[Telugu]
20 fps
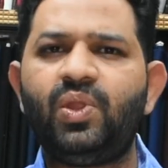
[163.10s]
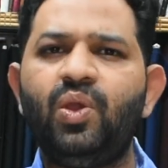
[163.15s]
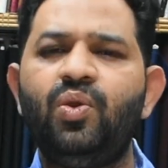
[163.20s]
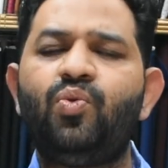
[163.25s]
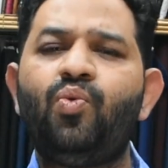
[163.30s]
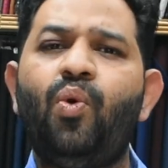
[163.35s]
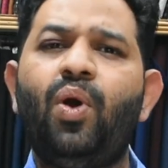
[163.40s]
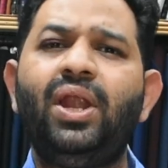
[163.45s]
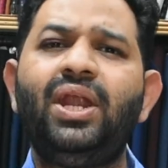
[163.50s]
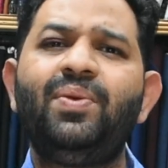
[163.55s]

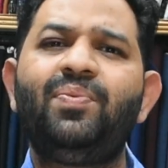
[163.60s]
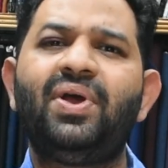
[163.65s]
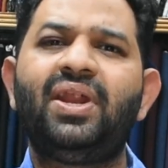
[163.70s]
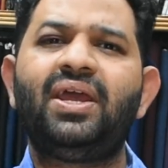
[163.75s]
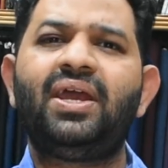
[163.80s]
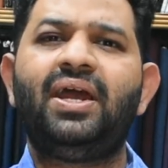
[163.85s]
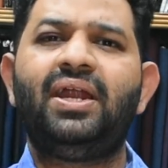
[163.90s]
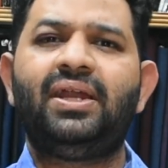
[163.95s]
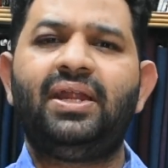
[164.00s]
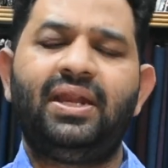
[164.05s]
క్వాలిటీ
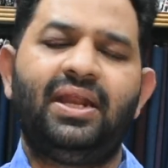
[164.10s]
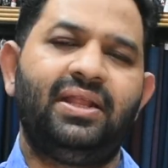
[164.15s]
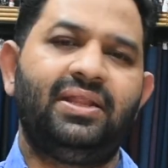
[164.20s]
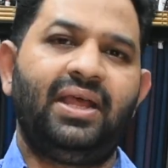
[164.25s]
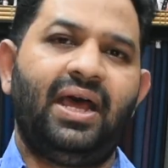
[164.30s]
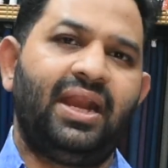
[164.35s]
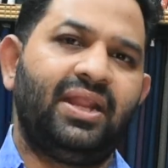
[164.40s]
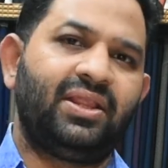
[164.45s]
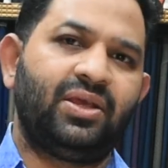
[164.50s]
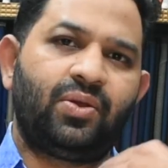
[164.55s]
పరంగా అంటారా
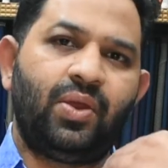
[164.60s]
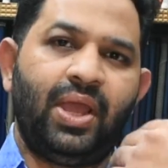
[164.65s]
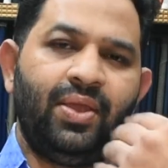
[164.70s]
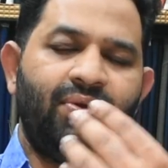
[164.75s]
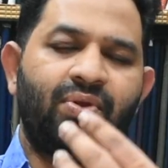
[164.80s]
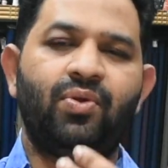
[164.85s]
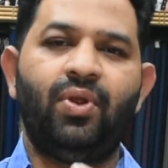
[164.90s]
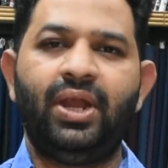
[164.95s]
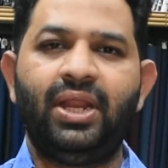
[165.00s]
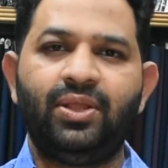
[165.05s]
దాని తక్కువ హెవీ
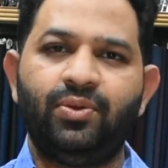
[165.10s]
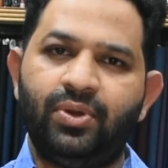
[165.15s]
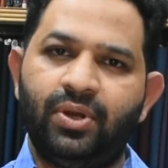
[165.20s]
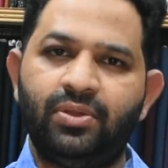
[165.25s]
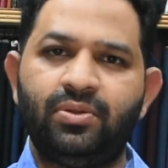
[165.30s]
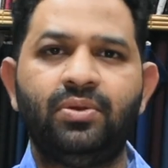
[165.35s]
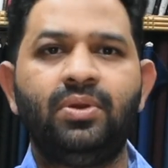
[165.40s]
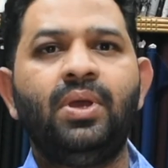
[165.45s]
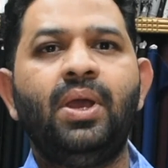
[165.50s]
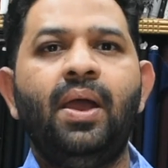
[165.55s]
క్వాలిటీ ఉండదు
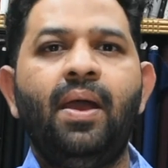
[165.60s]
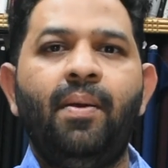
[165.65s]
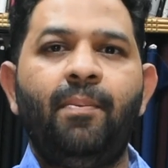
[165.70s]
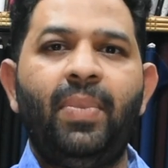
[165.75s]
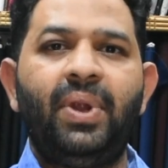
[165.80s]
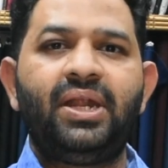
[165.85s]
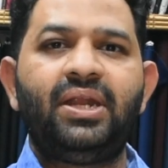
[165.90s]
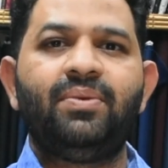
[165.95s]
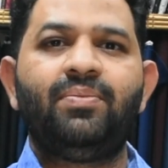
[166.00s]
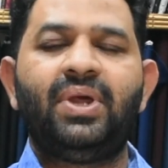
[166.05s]

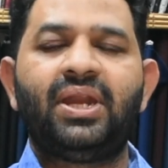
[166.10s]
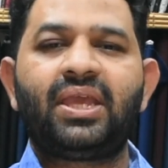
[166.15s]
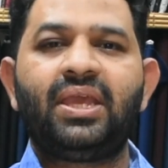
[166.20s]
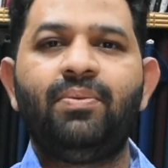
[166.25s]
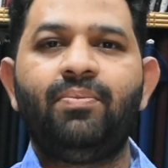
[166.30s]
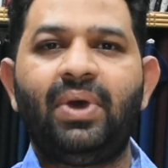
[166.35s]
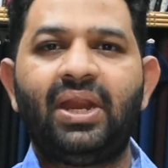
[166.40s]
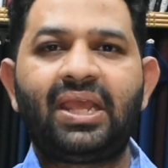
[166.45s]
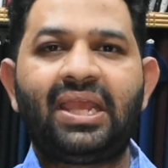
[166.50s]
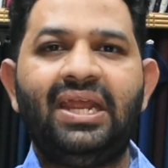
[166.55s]
బట్ మనకి
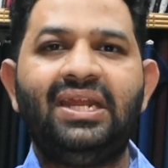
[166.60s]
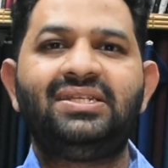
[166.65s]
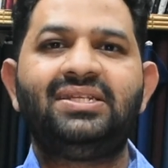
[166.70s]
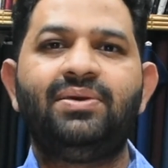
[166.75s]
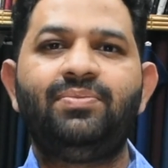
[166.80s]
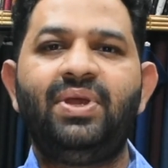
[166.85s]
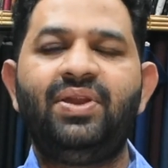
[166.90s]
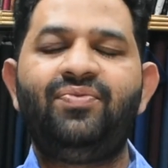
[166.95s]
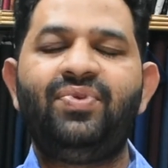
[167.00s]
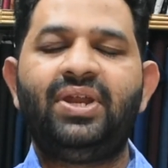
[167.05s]
మనకి ఏంటి
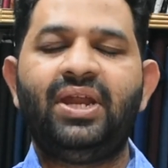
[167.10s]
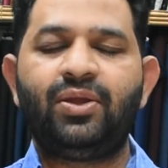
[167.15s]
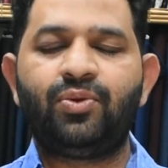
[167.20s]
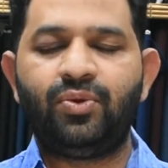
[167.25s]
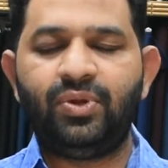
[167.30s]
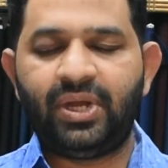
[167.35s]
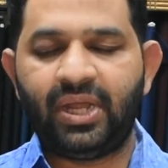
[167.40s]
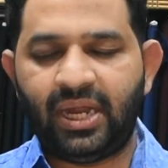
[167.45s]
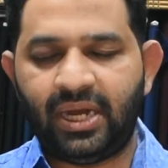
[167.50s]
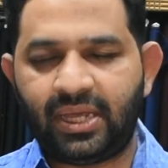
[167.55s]
బెనిఫిట్
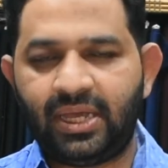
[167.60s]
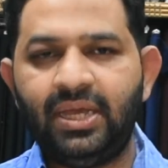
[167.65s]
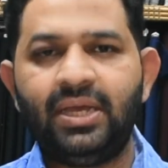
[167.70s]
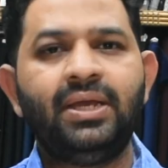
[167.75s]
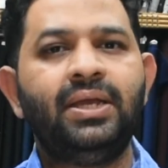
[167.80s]
అనుకుంటే కనుక